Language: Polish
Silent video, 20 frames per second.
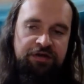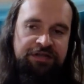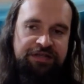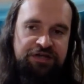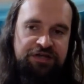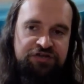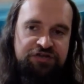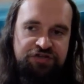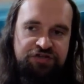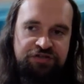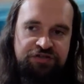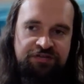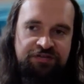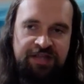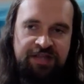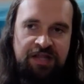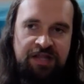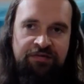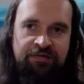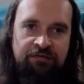i też
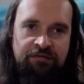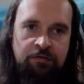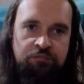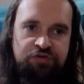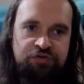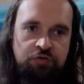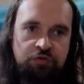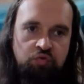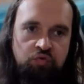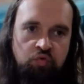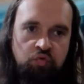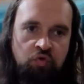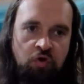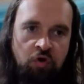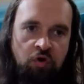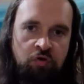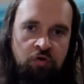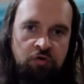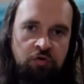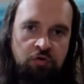zastanawiałem się
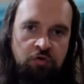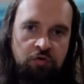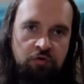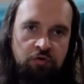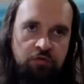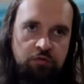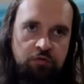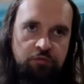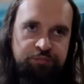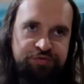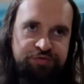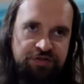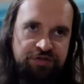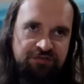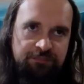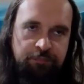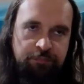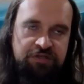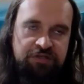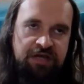długo
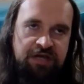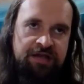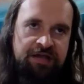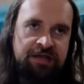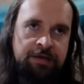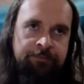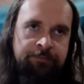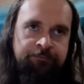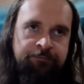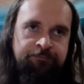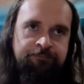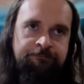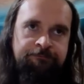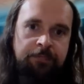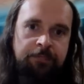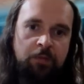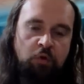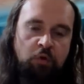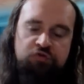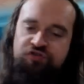przed spotkaniem,
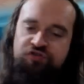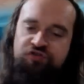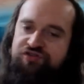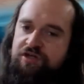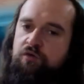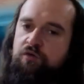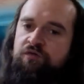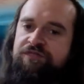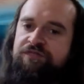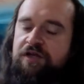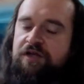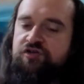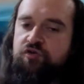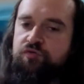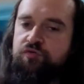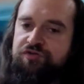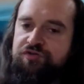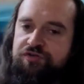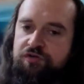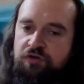od czego
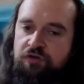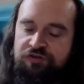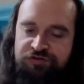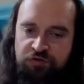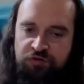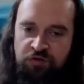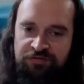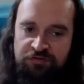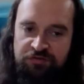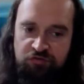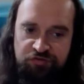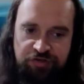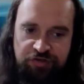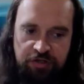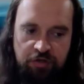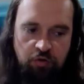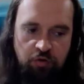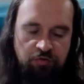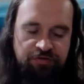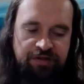zacząć, od czego zacząć
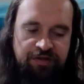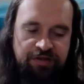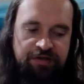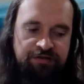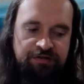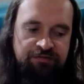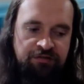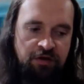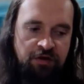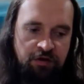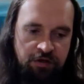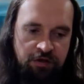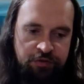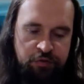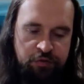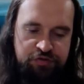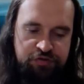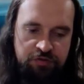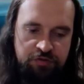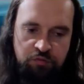ten kontakt. I
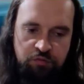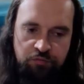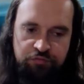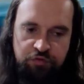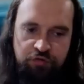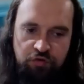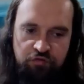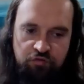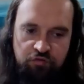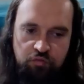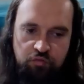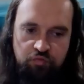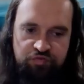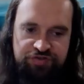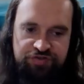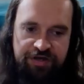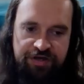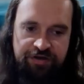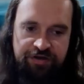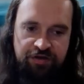doszedłem do wniosku,
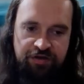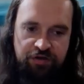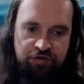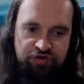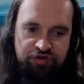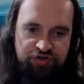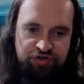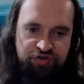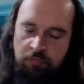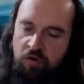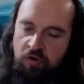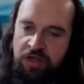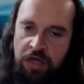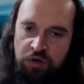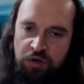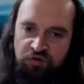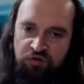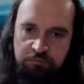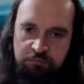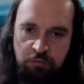że czy
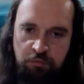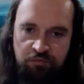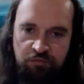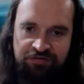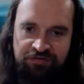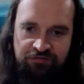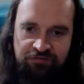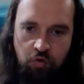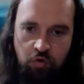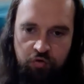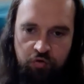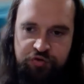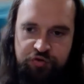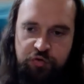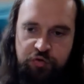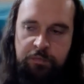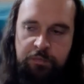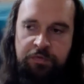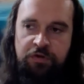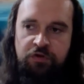moja rozmowa z
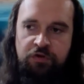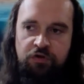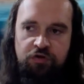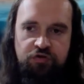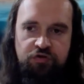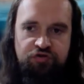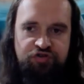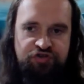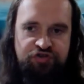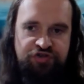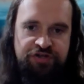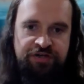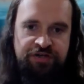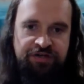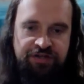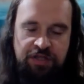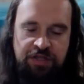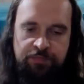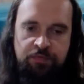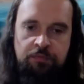Gosią, czy
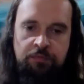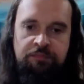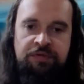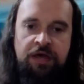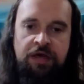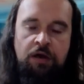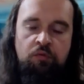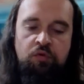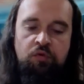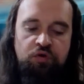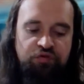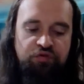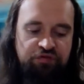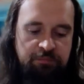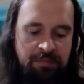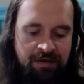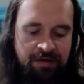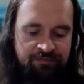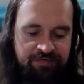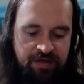gdybym miał
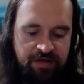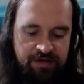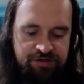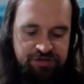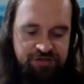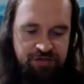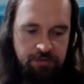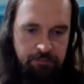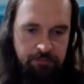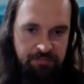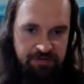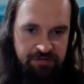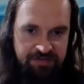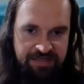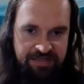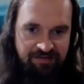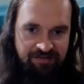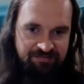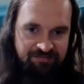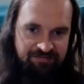rozmawiać
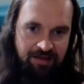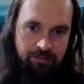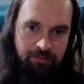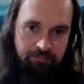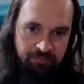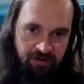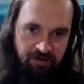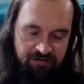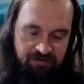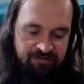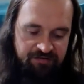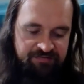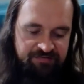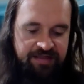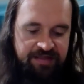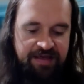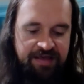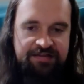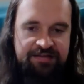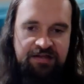ja sam z
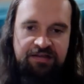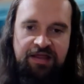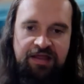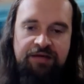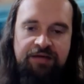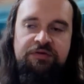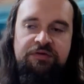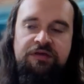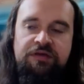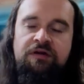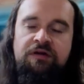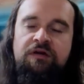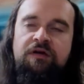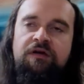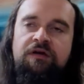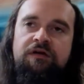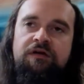Tajgetanami,